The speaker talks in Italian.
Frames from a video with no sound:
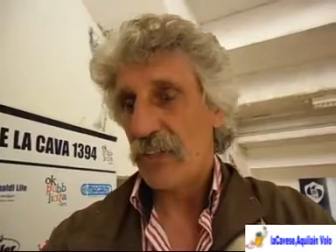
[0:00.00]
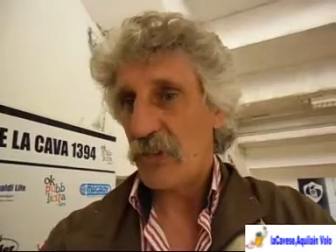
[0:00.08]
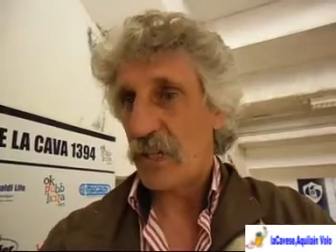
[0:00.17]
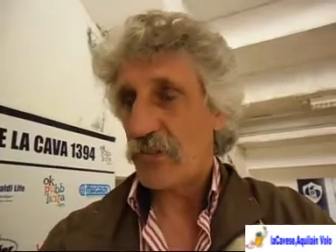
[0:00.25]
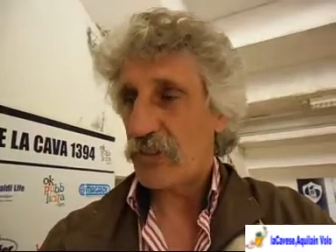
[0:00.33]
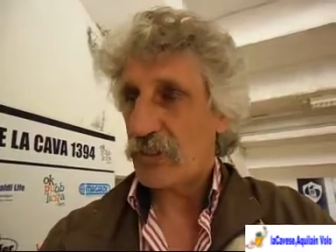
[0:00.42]

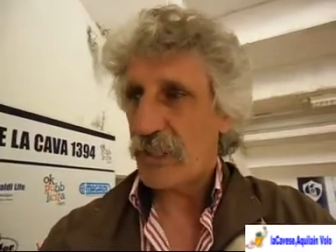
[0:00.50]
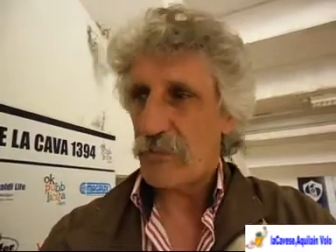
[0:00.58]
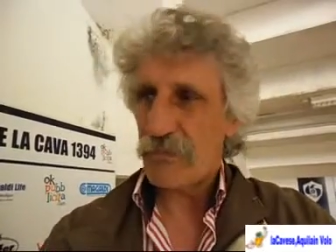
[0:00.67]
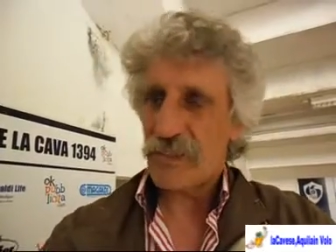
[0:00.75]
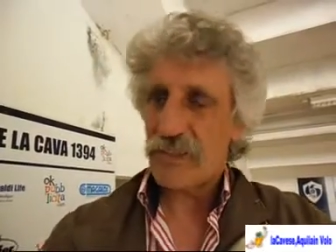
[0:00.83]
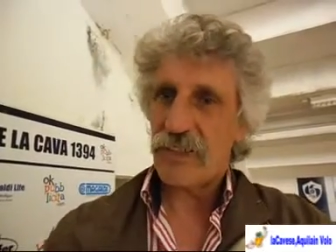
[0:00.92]
una forte
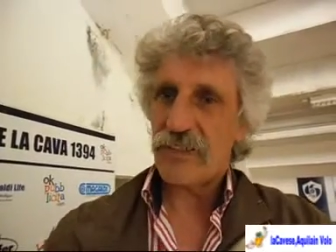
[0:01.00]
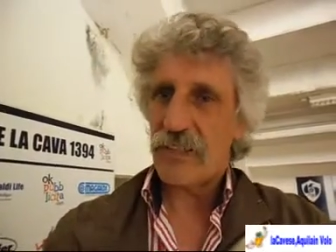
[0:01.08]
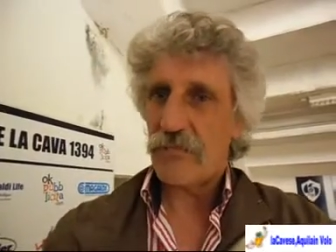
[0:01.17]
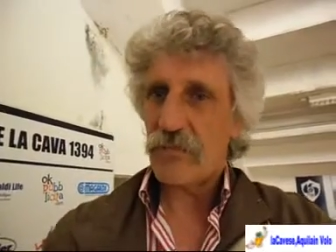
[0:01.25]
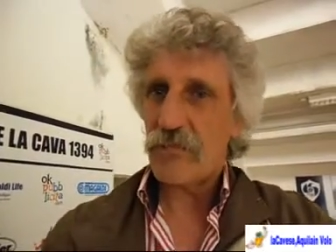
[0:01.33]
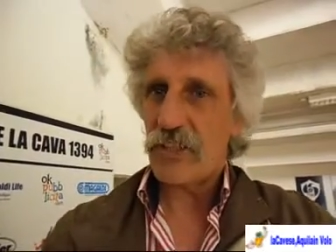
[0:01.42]
rappresentanza
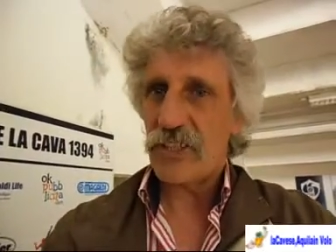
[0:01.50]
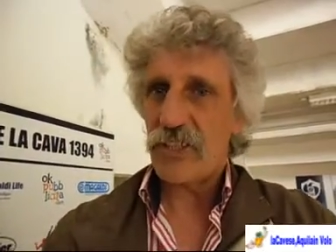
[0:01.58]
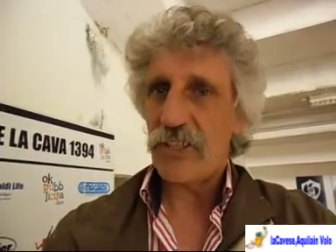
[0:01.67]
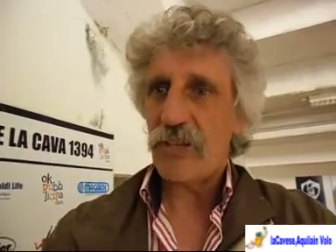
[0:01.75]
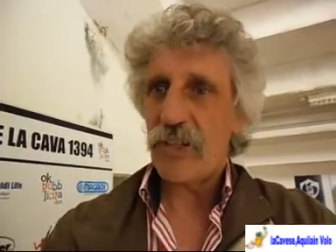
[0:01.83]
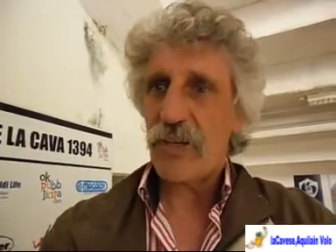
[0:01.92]
del pubblico che ci
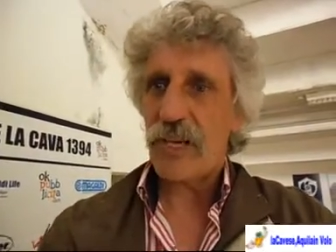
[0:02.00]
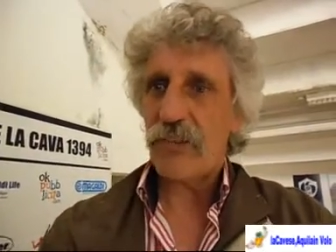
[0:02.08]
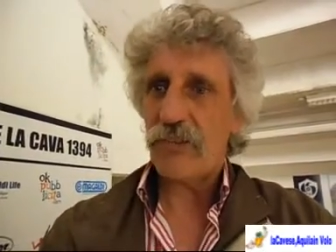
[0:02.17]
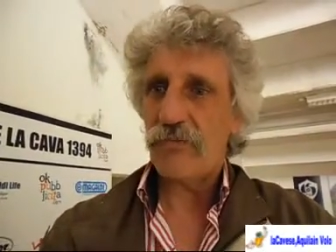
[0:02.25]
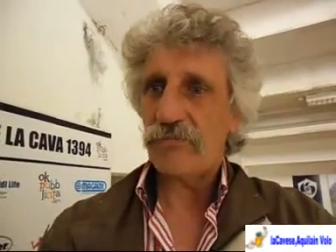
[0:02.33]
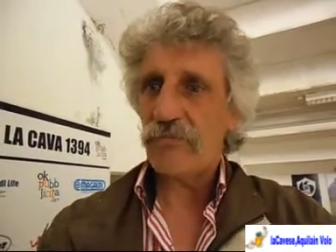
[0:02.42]
dia una mano